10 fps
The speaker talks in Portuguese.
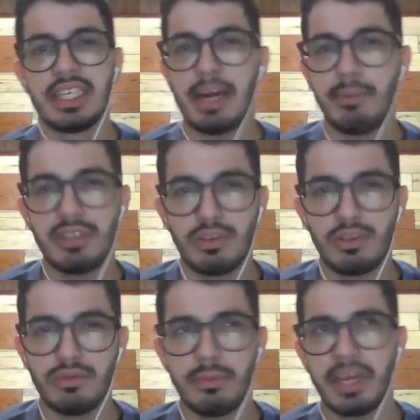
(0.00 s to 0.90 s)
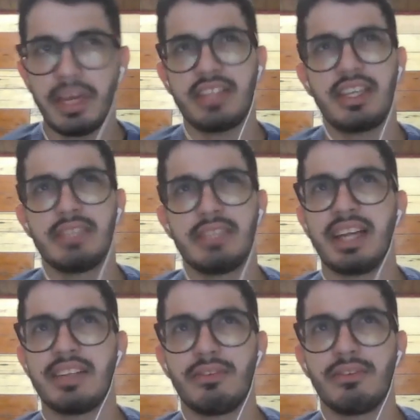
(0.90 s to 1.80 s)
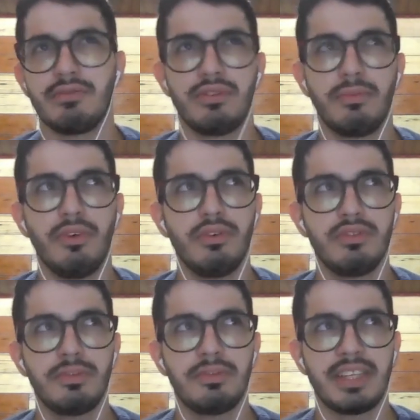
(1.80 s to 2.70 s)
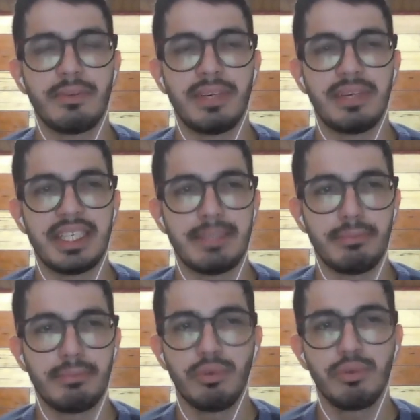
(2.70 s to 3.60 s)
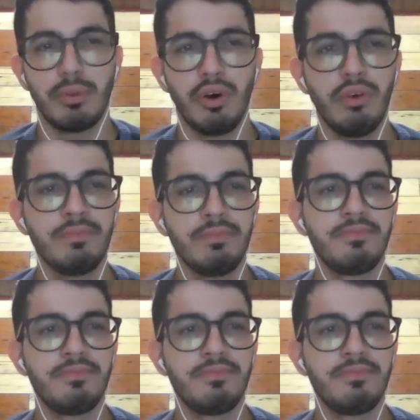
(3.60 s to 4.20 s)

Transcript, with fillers: Após alguns momentos, eles matam alguns Digimons, matam uma Pudmon